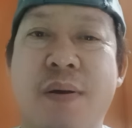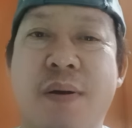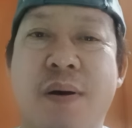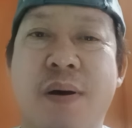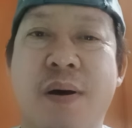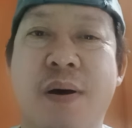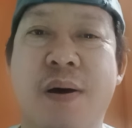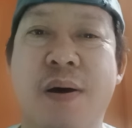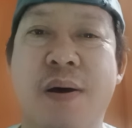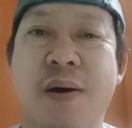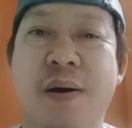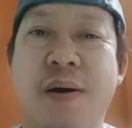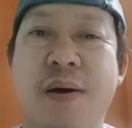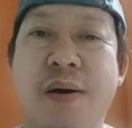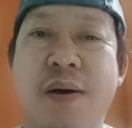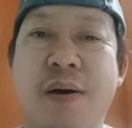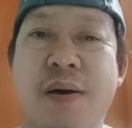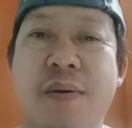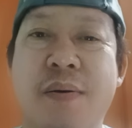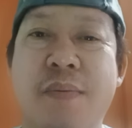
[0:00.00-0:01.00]

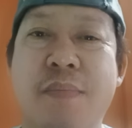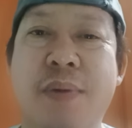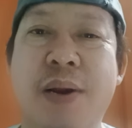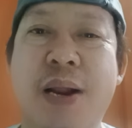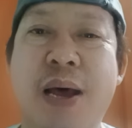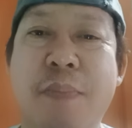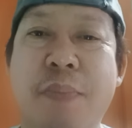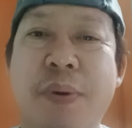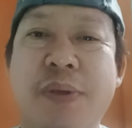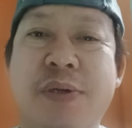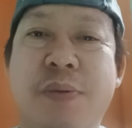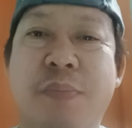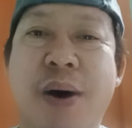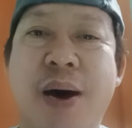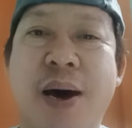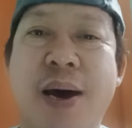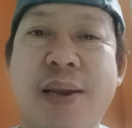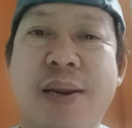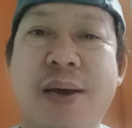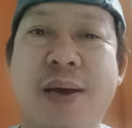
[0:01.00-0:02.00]
uh, malapit sa
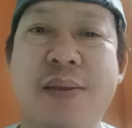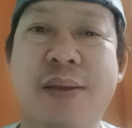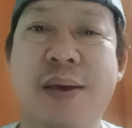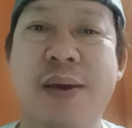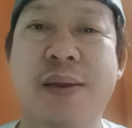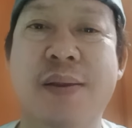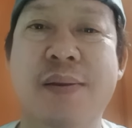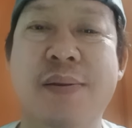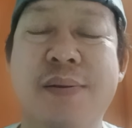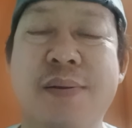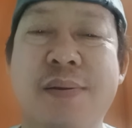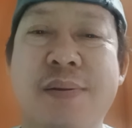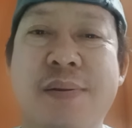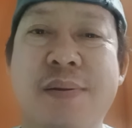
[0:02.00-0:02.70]
bahay natin